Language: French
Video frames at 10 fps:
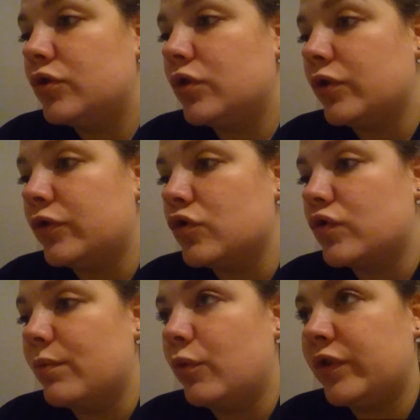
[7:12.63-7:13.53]
Sur ce,
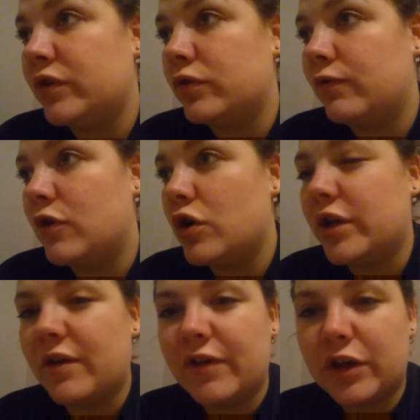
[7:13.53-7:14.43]
je montais ce
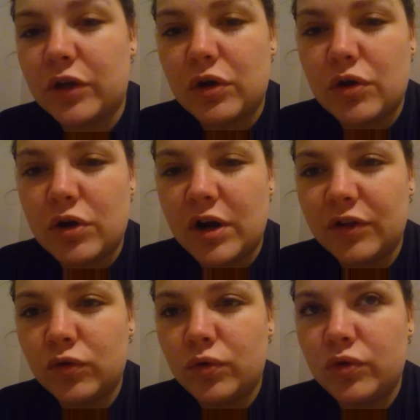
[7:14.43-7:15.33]
vlog avec euh,
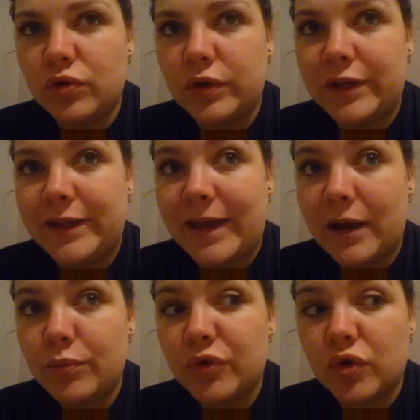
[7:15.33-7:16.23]
l'intro de
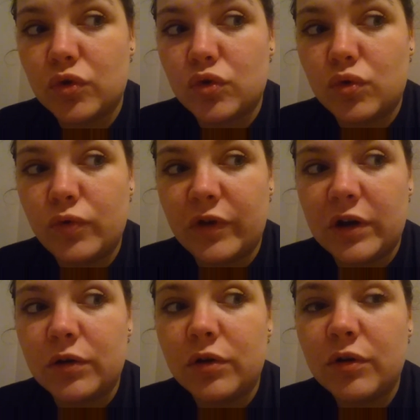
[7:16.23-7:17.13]
hier, puisque du coup,
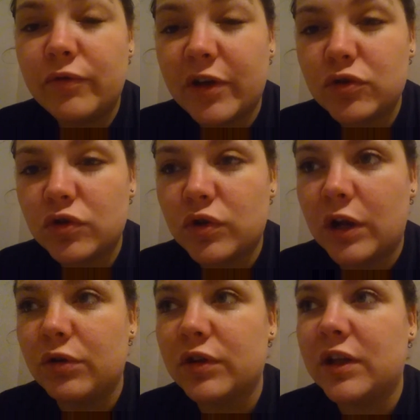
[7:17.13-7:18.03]
enfin, l'ouverture du
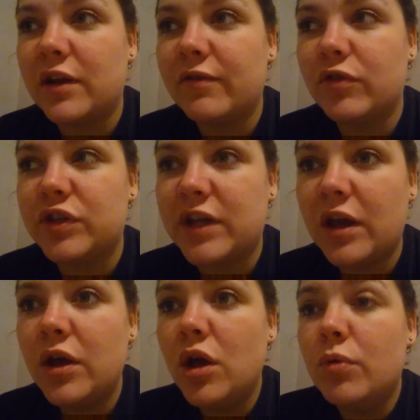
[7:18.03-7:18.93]
calendrier de vente
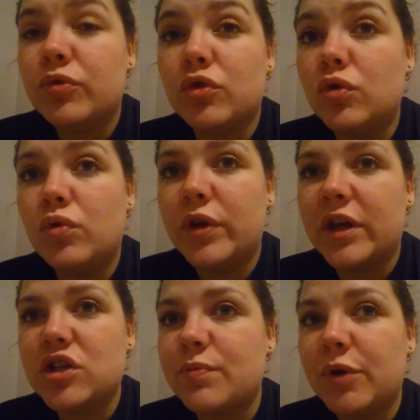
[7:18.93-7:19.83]
d'hier, parce que du coup,
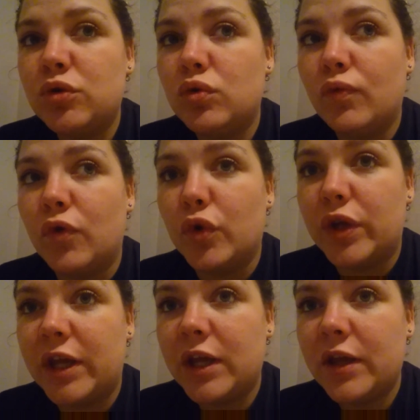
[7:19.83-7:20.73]
hier, j'ai pas du tout
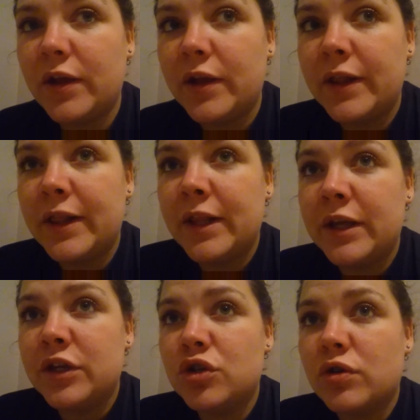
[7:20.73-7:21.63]
vlogué.
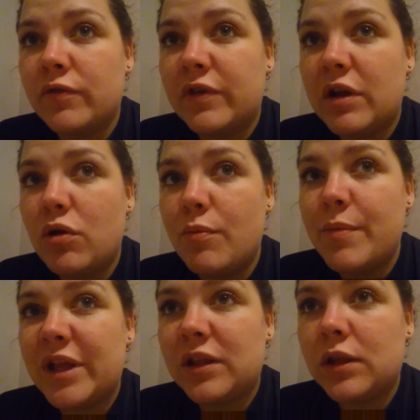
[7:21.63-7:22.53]
Je vais le
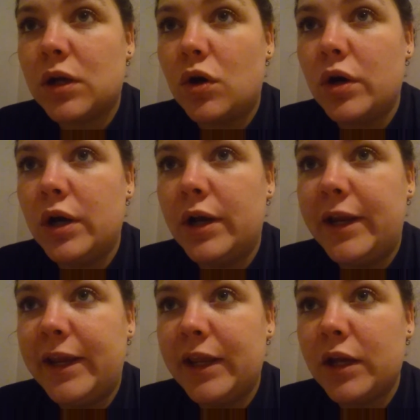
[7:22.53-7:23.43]
mettre en
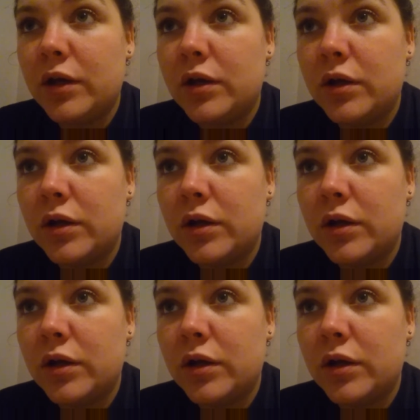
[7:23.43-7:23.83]
ligne.